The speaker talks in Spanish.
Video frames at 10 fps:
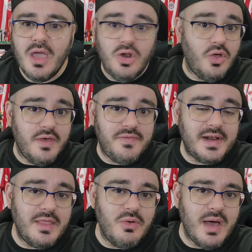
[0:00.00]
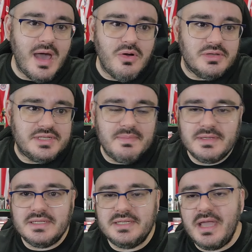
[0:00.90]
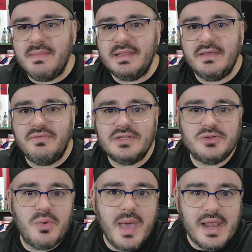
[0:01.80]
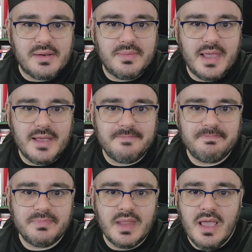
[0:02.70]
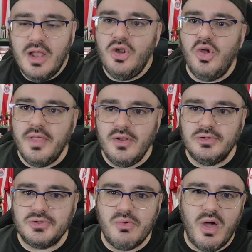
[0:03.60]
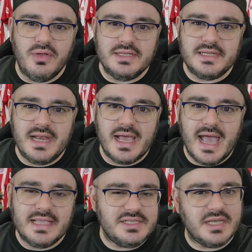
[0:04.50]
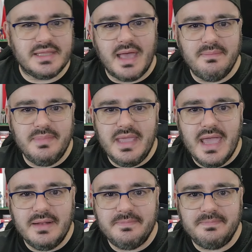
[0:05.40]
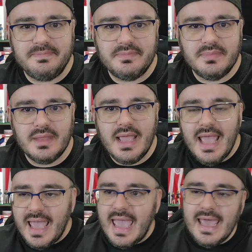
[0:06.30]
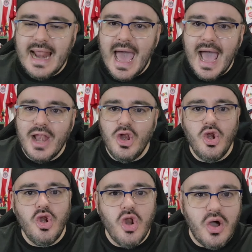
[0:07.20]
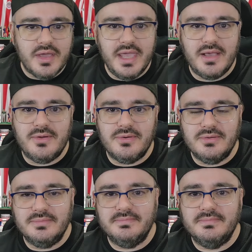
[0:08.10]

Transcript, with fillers: Lo de Fernando Gago simple y sencillamente fue soberbia. Lo de los jugadores en la cancha también. Era lógico